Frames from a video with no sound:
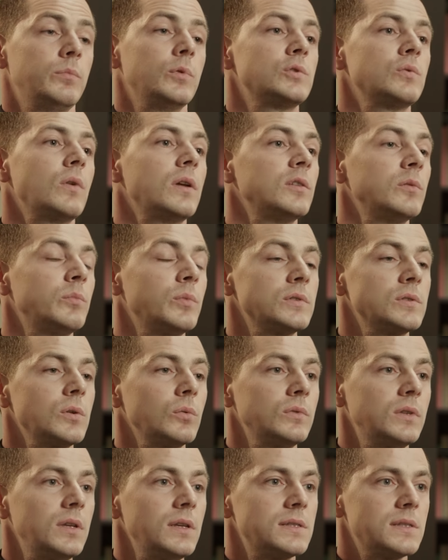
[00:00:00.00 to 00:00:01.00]
Posłano
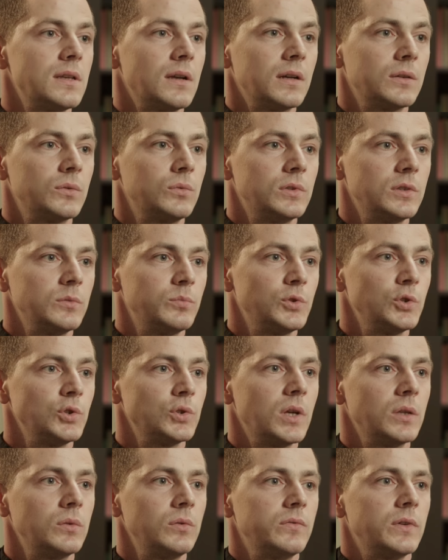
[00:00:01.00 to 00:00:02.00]
poseł Tysa, który
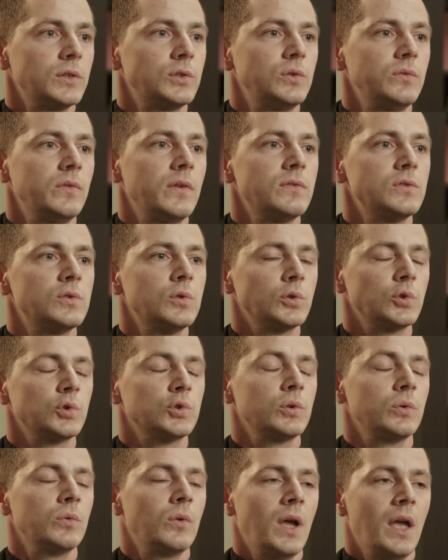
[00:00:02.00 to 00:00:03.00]
przyszedł i właściwie
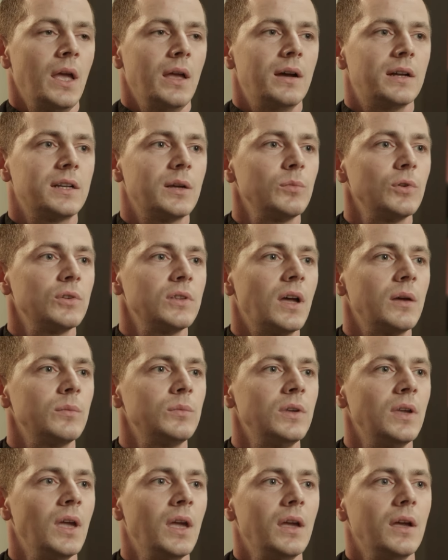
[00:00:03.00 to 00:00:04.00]
wzruszył
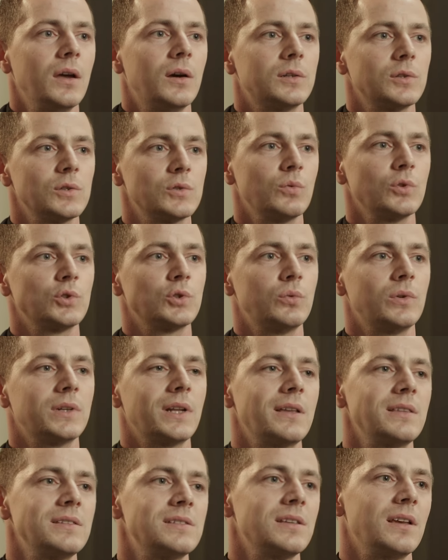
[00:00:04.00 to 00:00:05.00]
ramionami, rozłożył
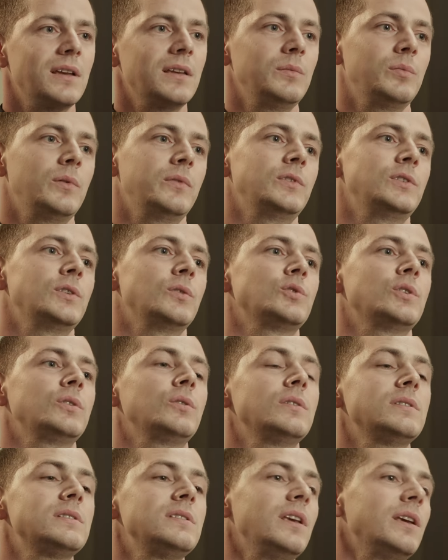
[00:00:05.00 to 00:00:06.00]
ręce i powiedział, że
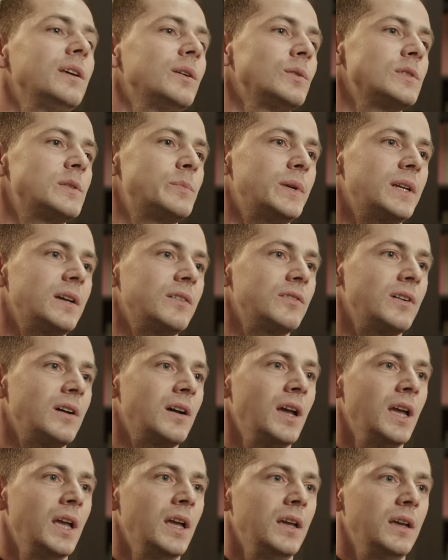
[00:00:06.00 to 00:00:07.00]
to jest nie jego
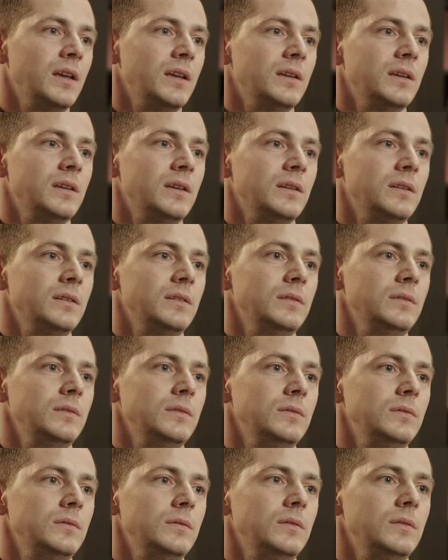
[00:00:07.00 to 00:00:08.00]
sprawa y,
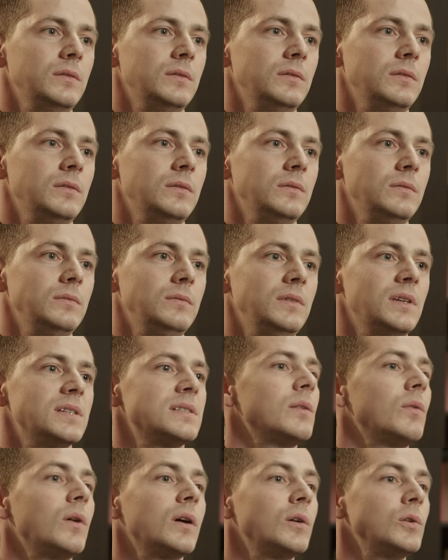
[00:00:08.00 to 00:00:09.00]
i
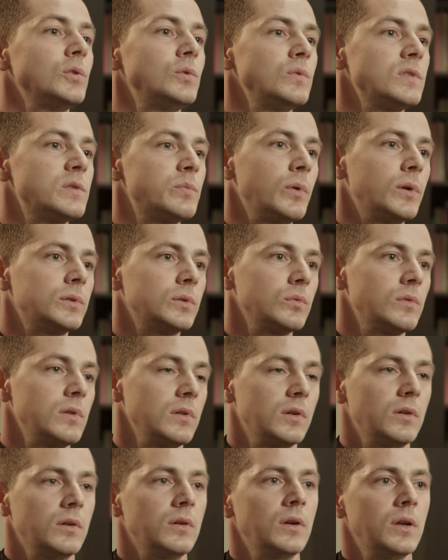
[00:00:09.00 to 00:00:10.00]
nie załagodził sporu,
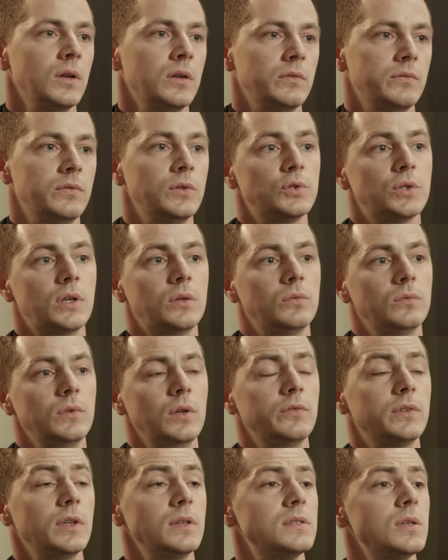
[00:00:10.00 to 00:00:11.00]
tylko wyszedł.
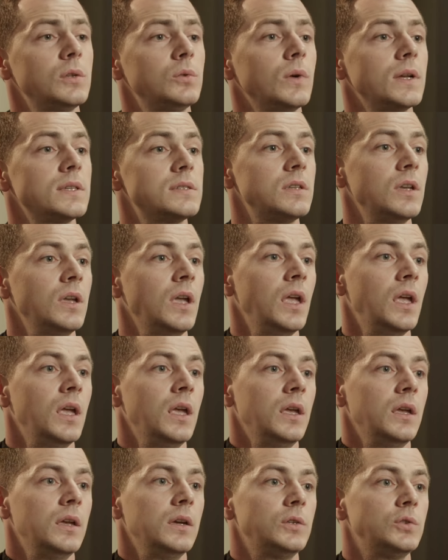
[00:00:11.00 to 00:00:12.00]
No, w tej sytuacji
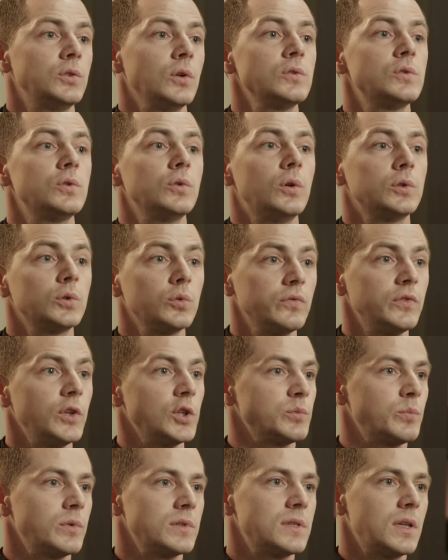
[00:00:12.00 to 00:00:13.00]
ksiądz
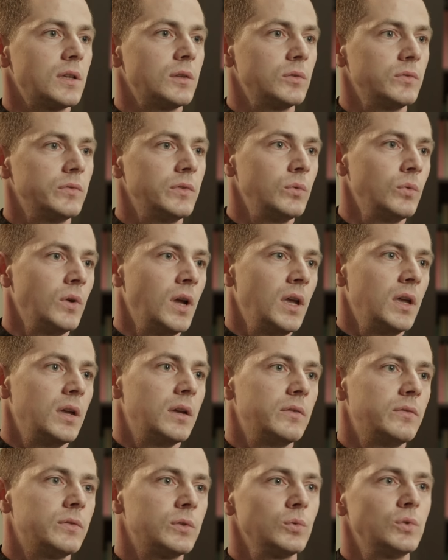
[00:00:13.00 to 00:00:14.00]
również postanowił
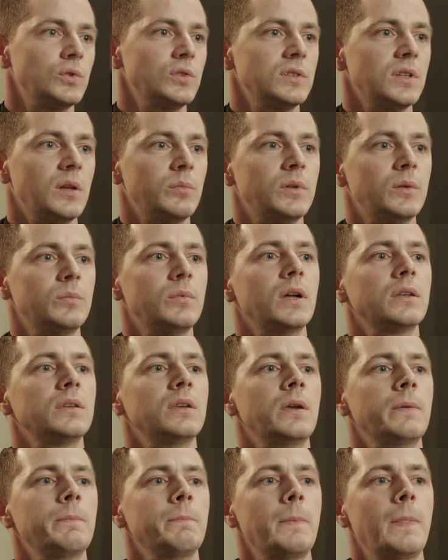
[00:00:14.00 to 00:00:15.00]
wrócić na
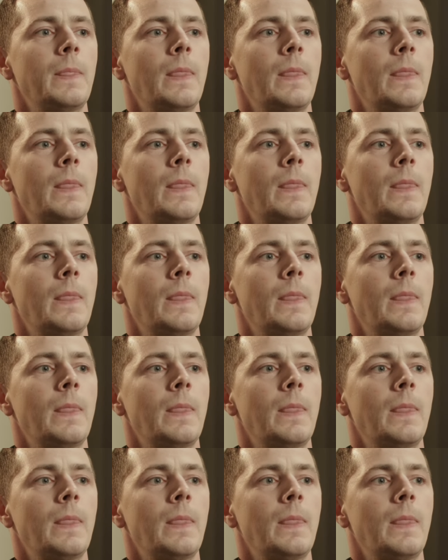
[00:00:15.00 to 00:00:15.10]
plebanie.